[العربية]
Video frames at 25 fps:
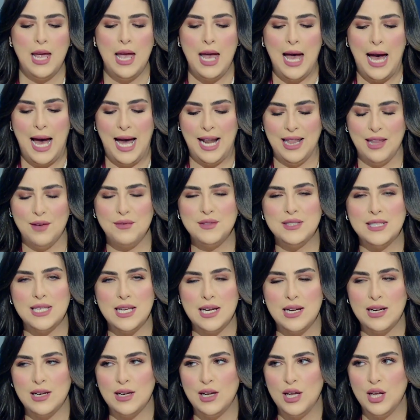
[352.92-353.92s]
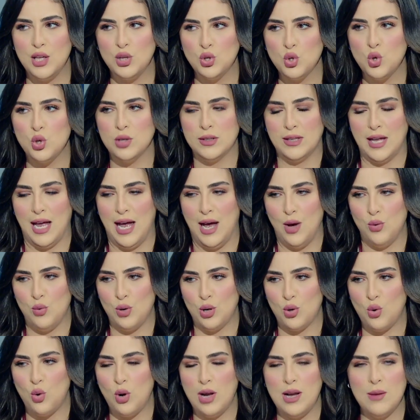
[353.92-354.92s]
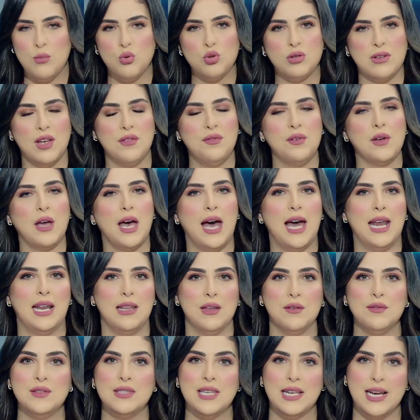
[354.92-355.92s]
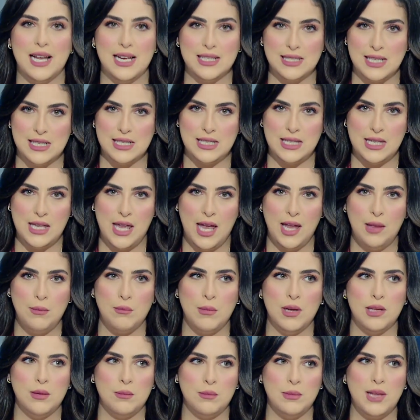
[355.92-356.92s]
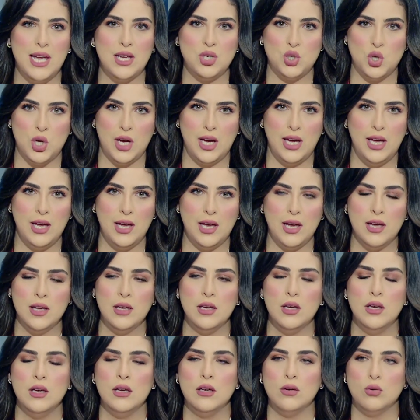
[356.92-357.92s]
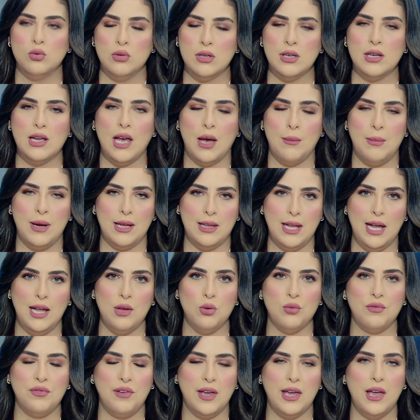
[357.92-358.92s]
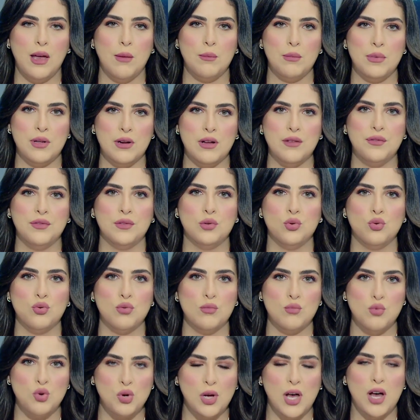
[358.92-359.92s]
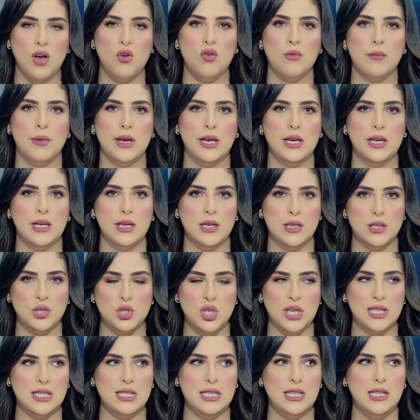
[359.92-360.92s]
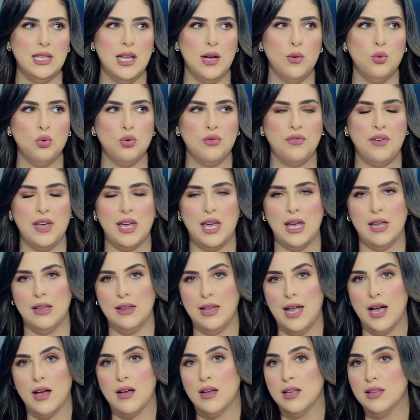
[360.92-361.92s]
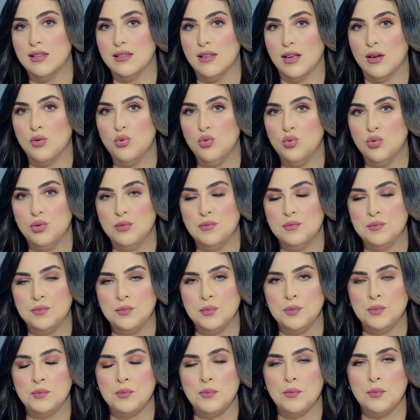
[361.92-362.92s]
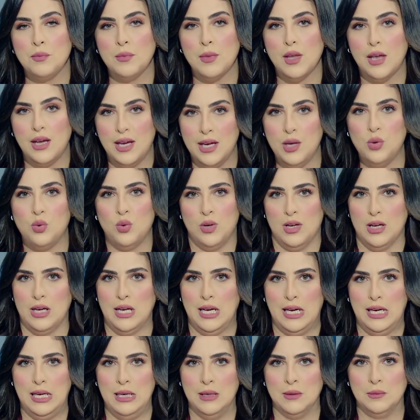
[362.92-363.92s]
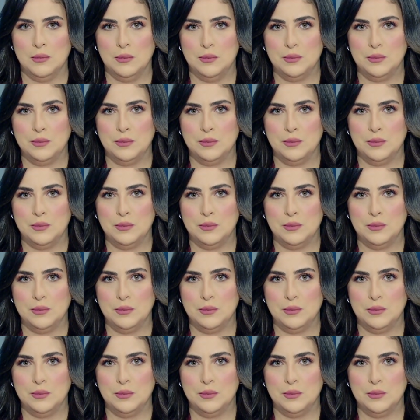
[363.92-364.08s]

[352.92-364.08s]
على نفس النقطه او الكل متفق على نفس الاساسيات ما نبداش حاجه ونرجع بعدها نفاجئ برفض ومقاومه آه، شديده ونفاجئ انها قد تكون غير واقعية